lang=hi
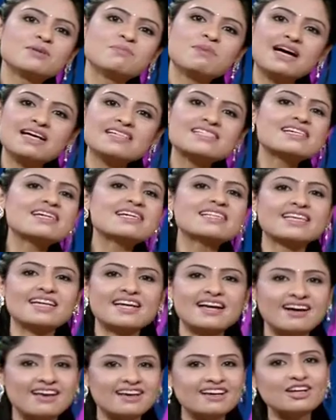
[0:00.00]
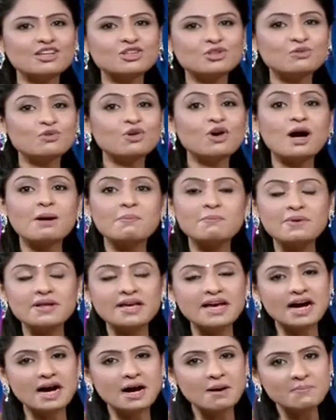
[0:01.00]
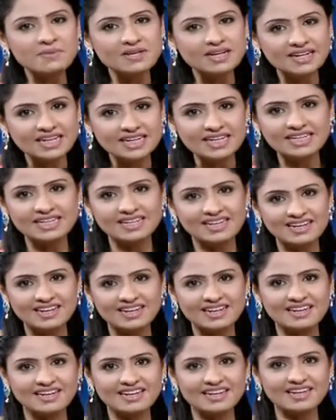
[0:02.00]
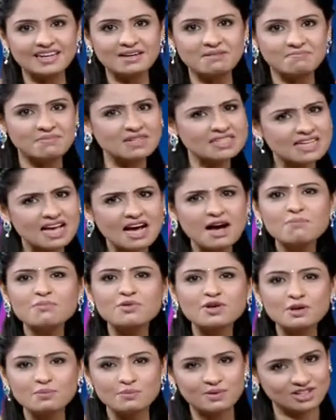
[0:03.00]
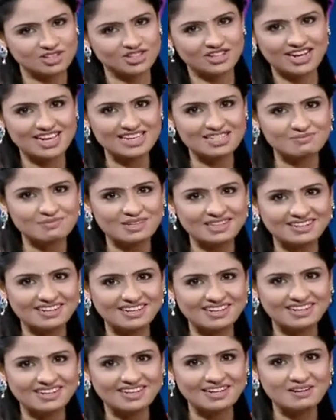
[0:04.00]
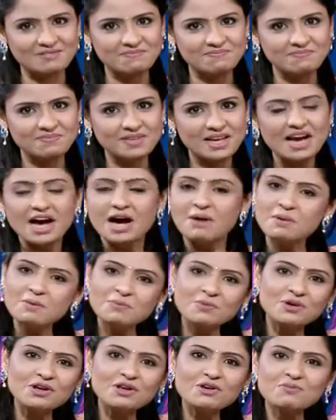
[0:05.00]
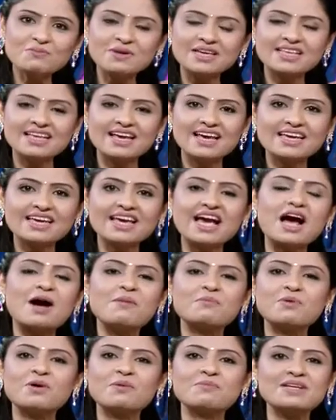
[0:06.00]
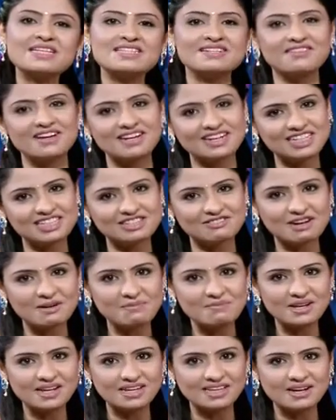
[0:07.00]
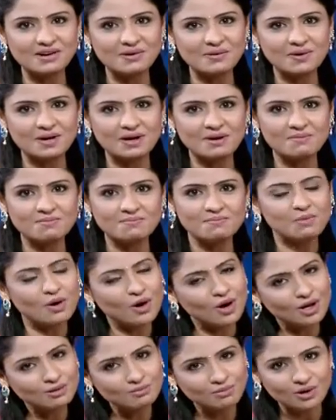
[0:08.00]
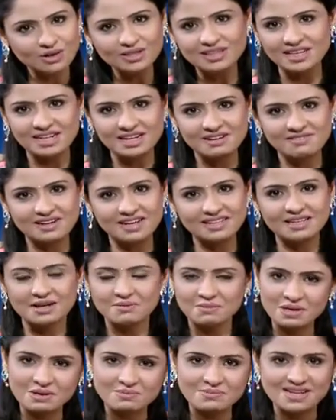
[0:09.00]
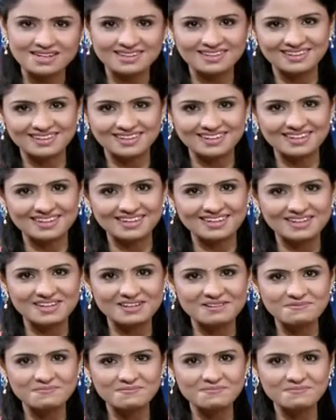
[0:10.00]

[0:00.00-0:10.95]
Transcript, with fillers: जब असर दिखाएगा तो वो अपने आप यकीन करने लगेंगे बस आप उन्हें प्रेशराइज मत करिएगा हमें पूरी उम्मीद है कि आपको अपने सवाल का जवाब मिल गया होगा बहुत बहुत धन्यवाद हमें ईमेल करने के लिए